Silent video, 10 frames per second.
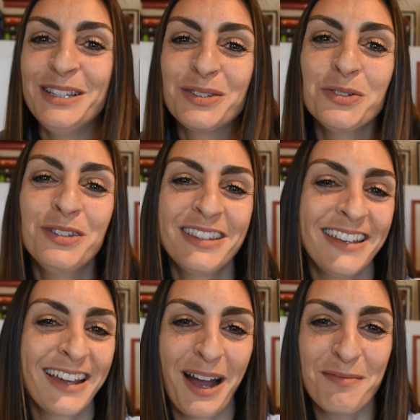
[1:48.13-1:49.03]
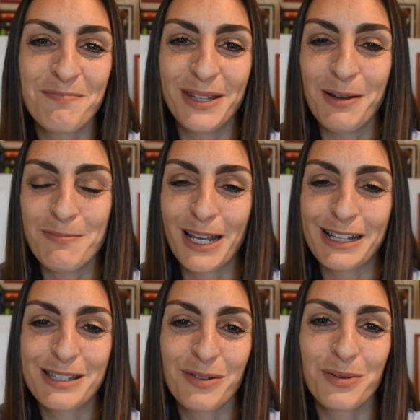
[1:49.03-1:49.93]
in tutti i campi di
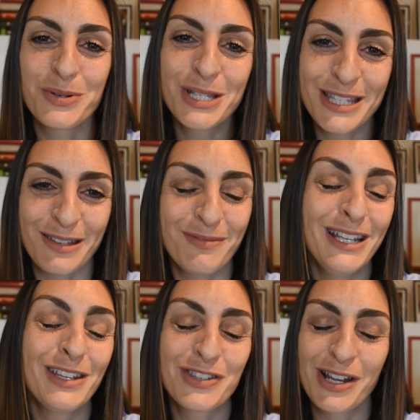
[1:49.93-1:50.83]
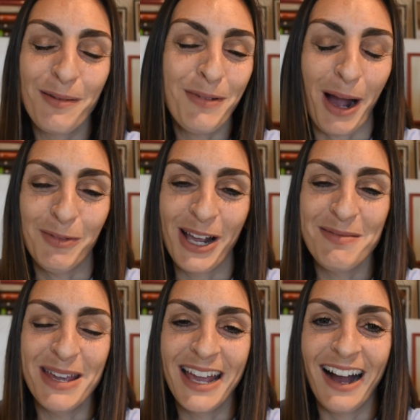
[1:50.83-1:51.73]
applicazione possibili, ce li abbiamo
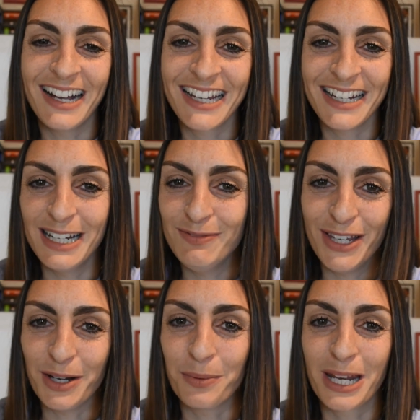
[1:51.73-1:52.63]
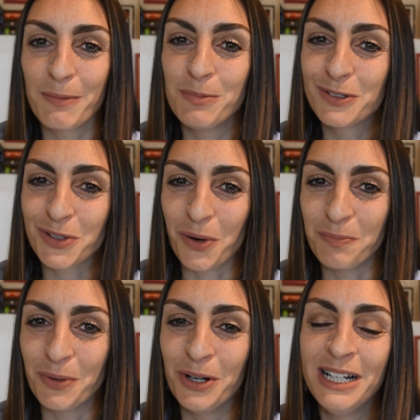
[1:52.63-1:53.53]
ahimè anche nel vino perché
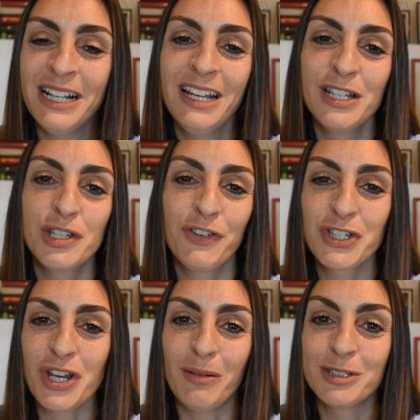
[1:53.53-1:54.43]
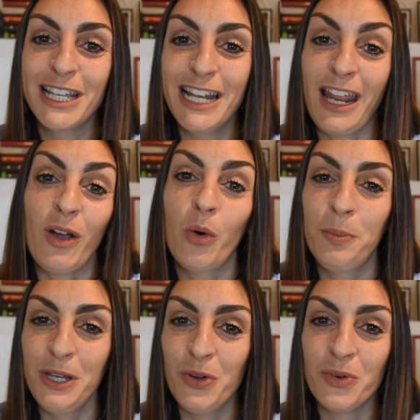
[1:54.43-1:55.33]
purtroppo ci facciamo delle
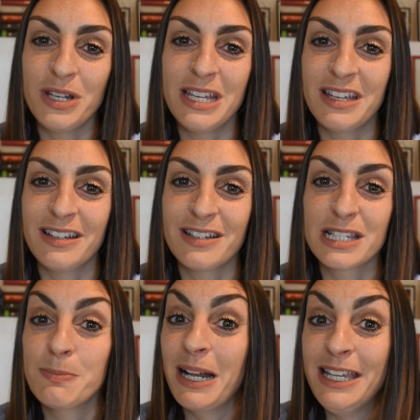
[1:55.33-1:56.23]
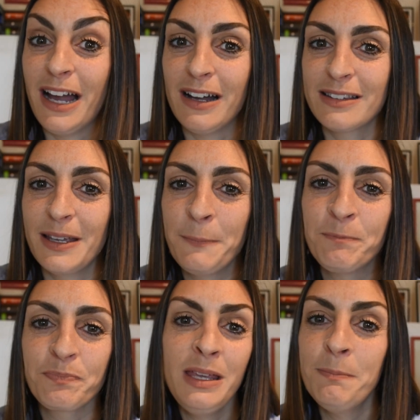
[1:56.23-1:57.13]
opinioni eh,
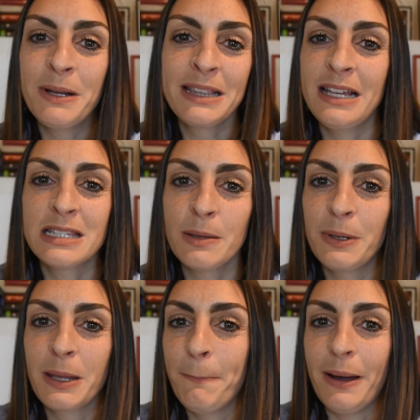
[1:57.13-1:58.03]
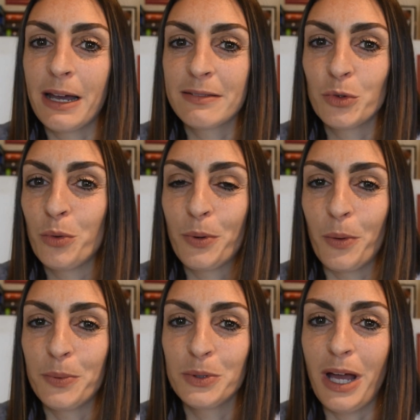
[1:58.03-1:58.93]
sbagliate in partenza perché partono
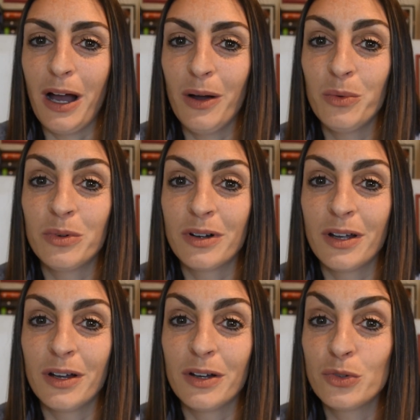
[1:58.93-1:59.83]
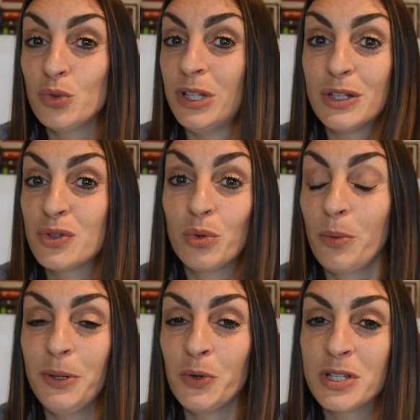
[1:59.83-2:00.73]
proprio da un eh, giudizio,
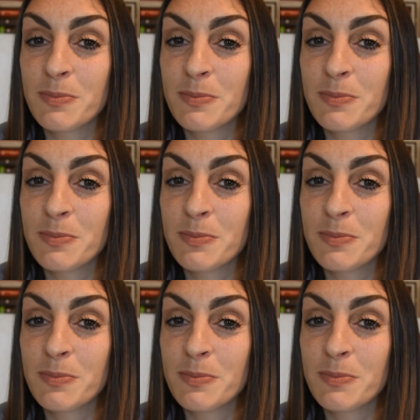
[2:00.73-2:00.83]
un'opinione